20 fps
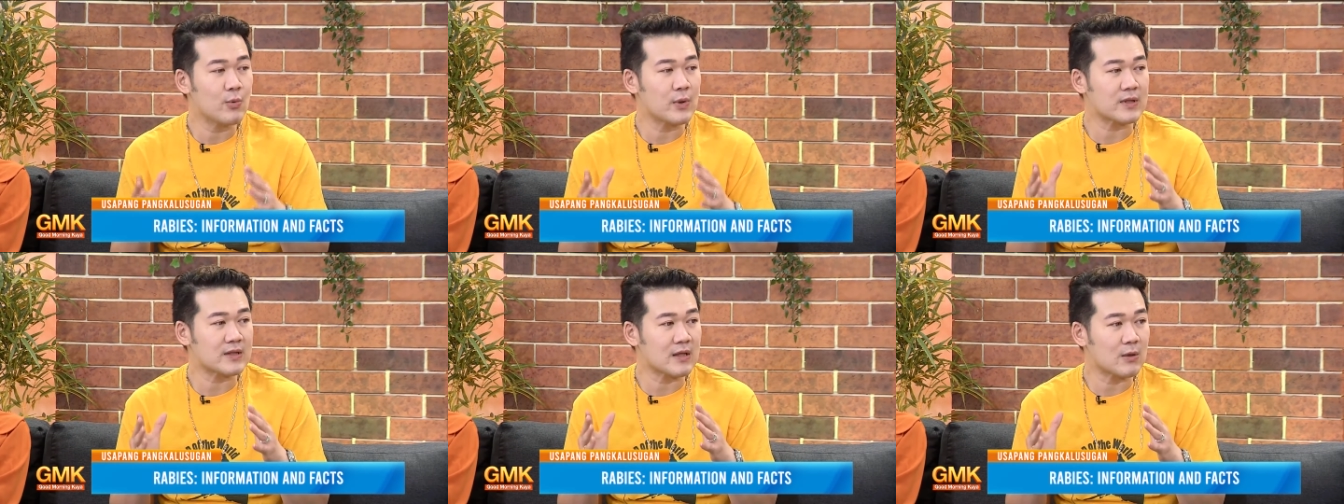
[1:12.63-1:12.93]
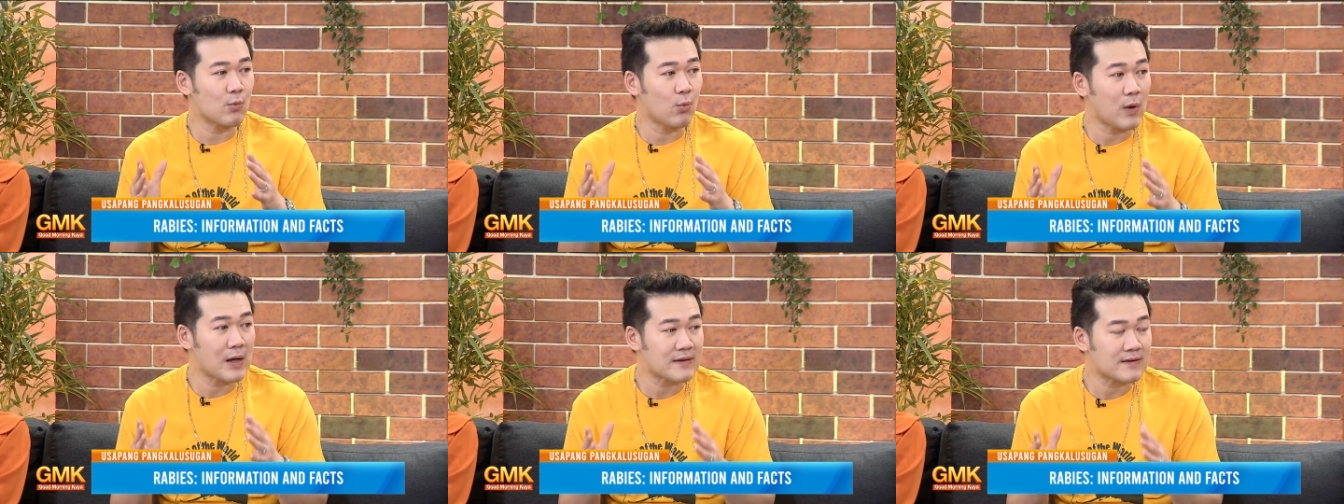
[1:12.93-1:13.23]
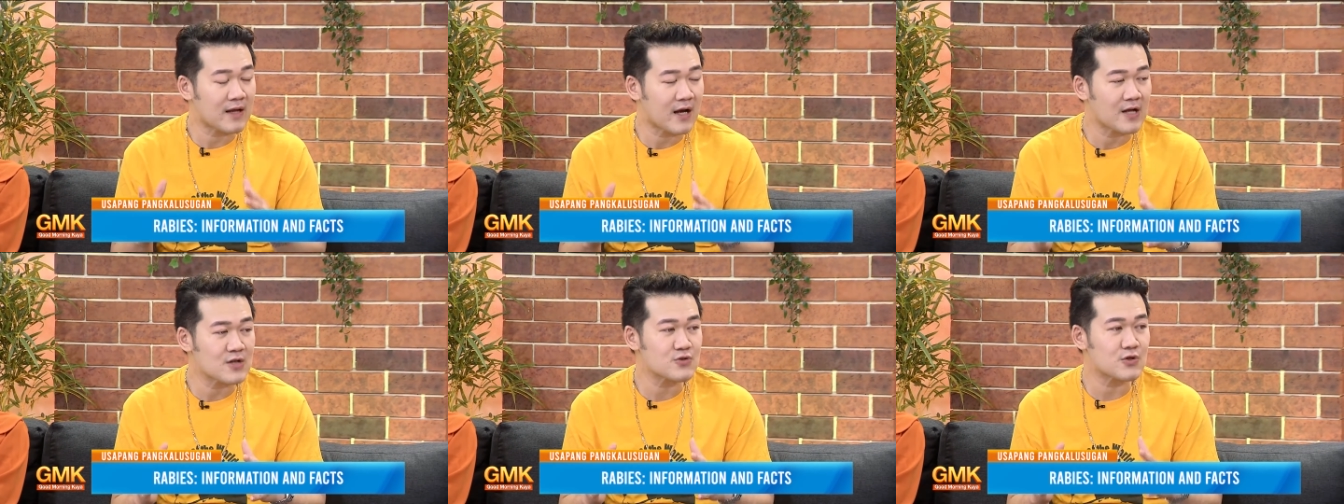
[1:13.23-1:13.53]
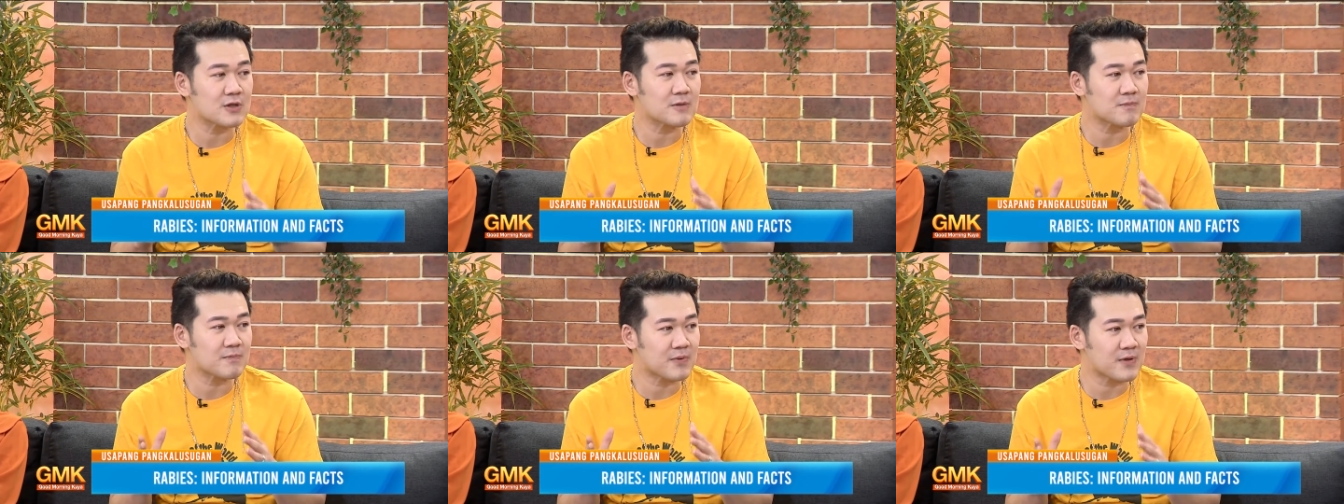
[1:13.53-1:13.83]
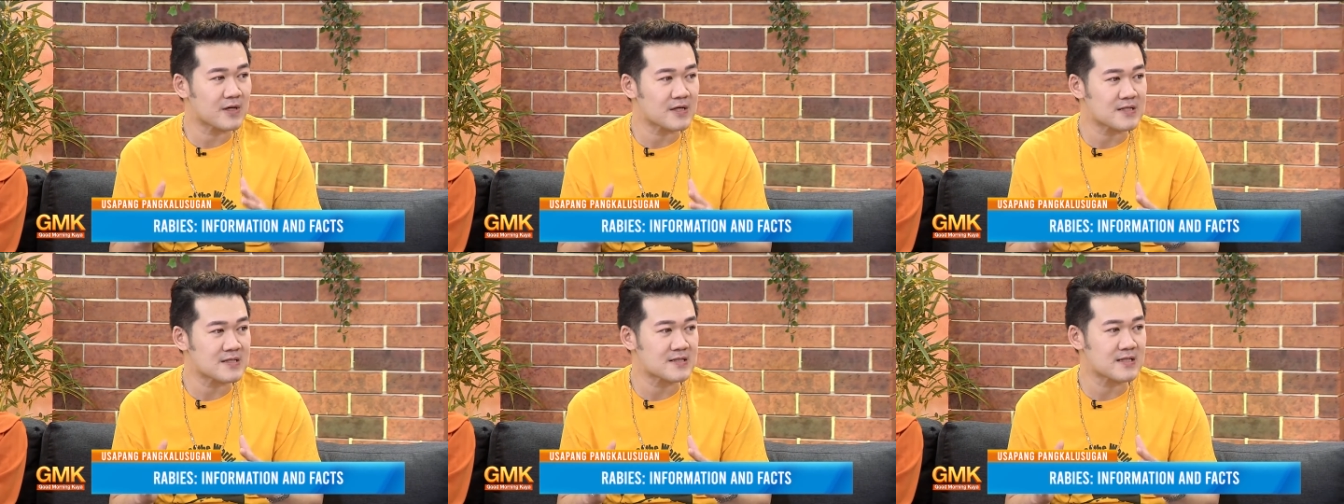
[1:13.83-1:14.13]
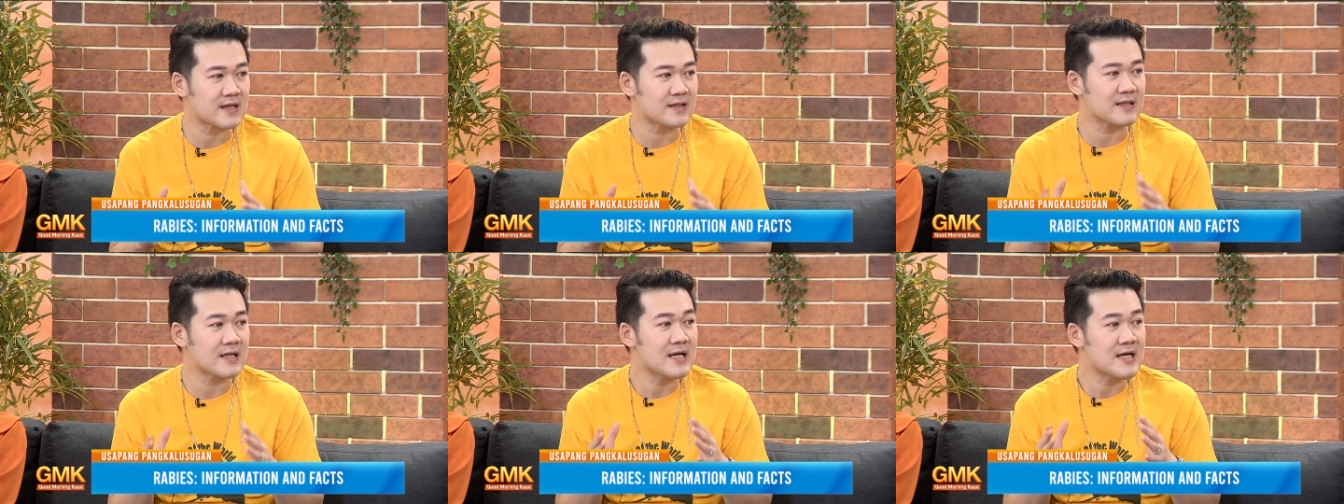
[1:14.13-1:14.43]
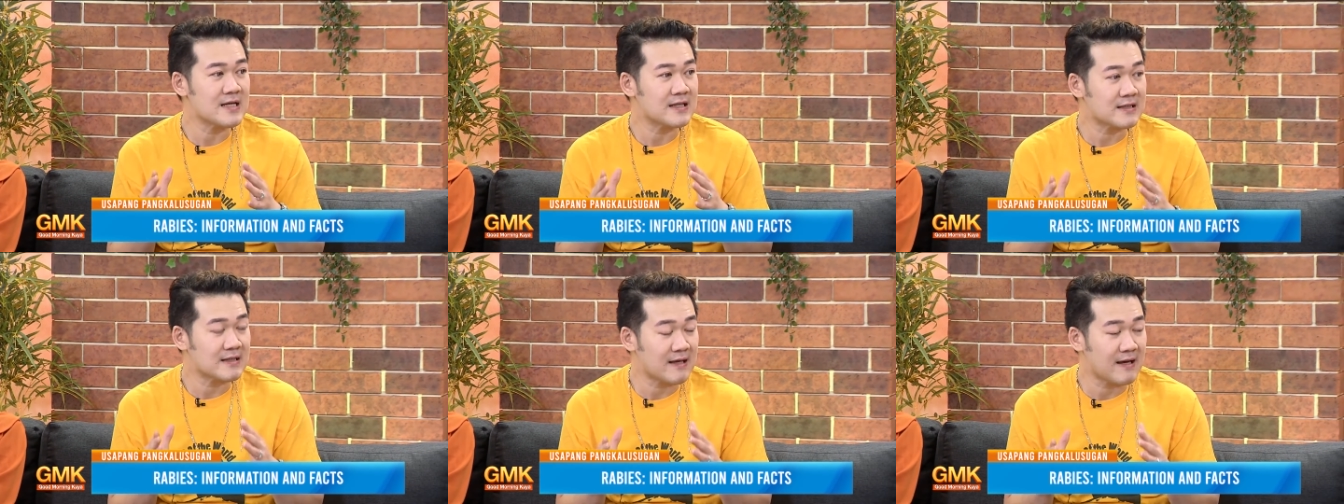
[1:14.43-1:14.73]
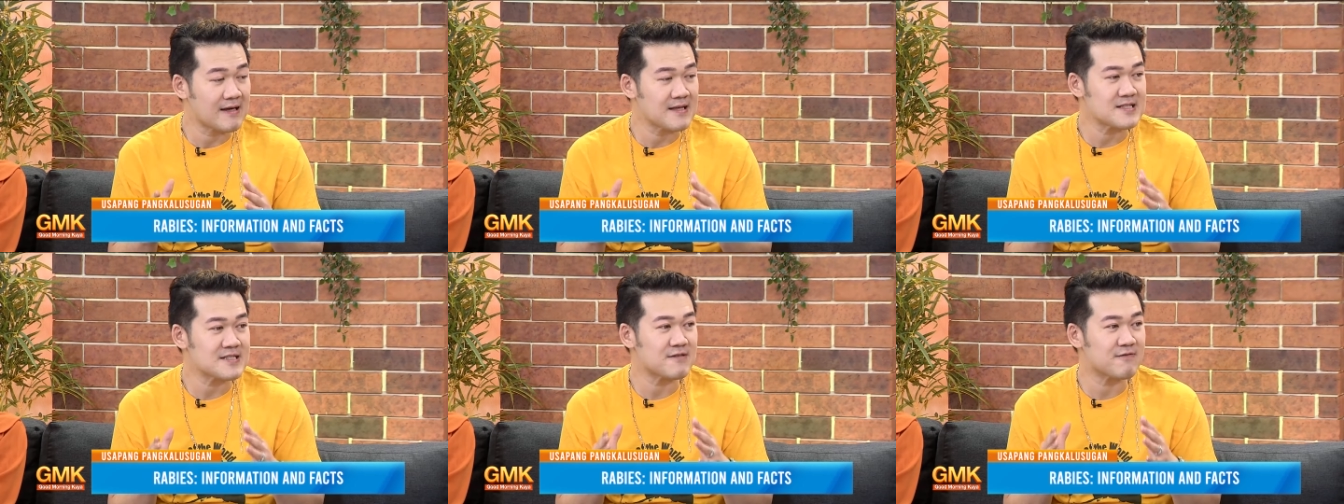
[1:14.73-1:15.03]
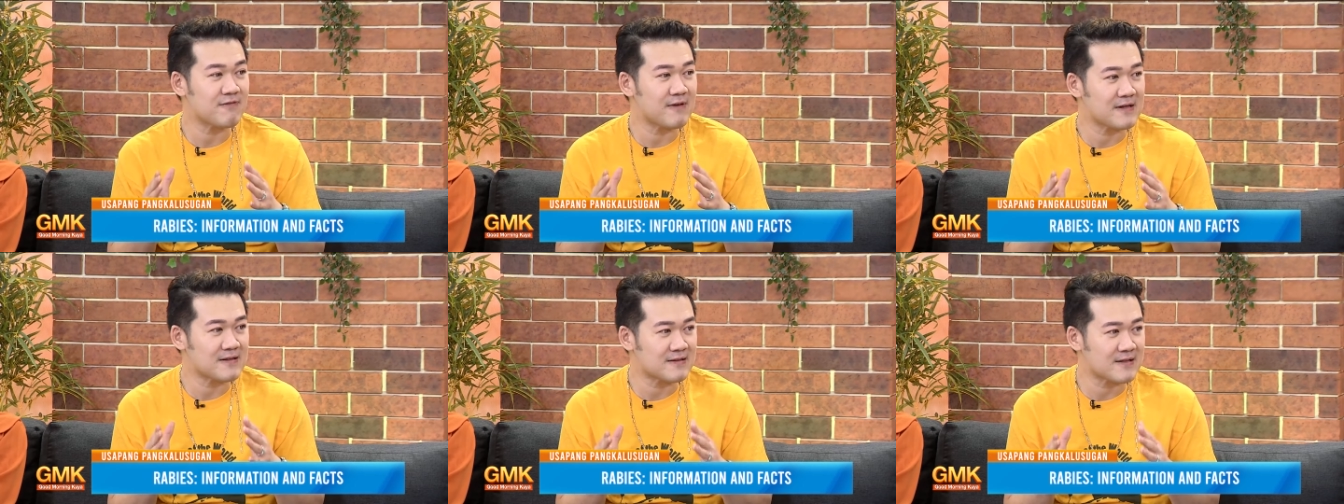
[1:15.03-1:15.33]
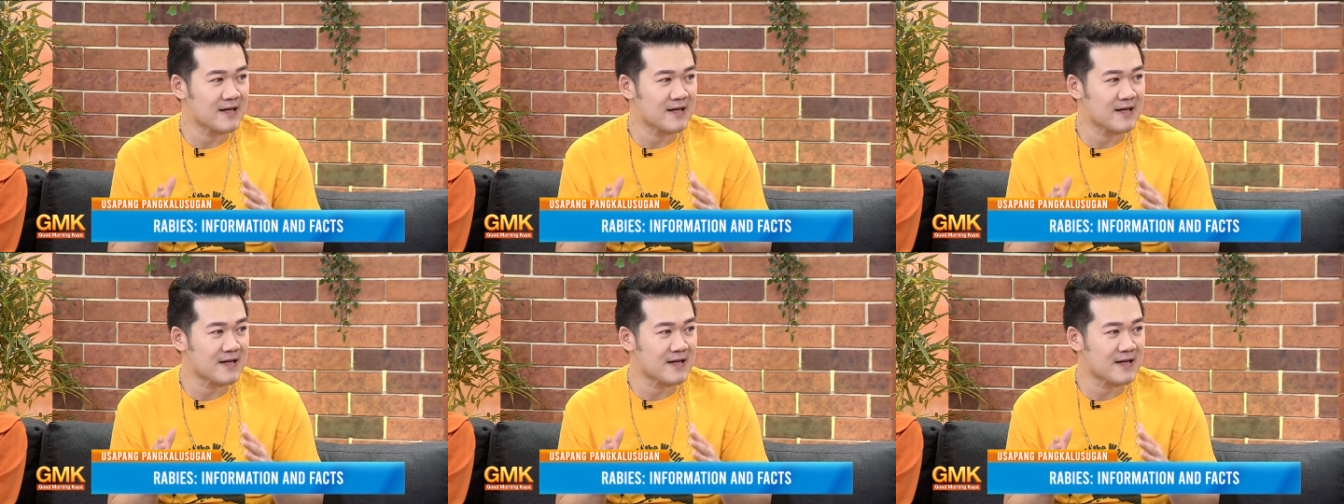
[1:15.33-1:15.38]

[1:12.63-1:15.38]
with 100% case